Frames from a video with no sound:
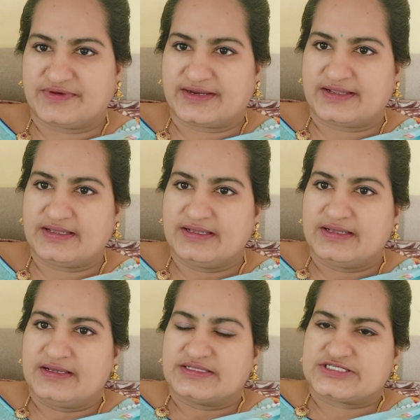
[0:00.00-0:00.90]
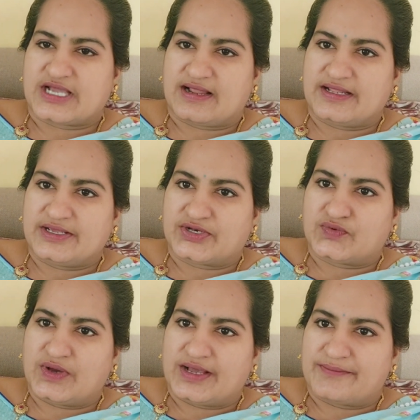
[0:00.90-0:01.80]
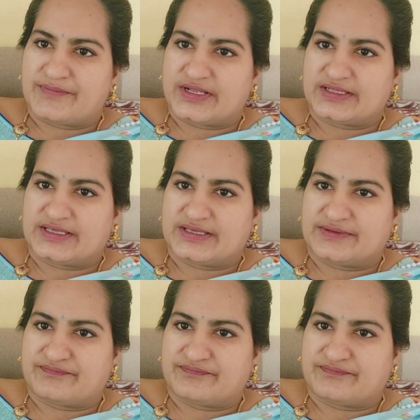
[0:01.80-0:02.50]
ద్వారా చాలా ఎక్కువ మనకి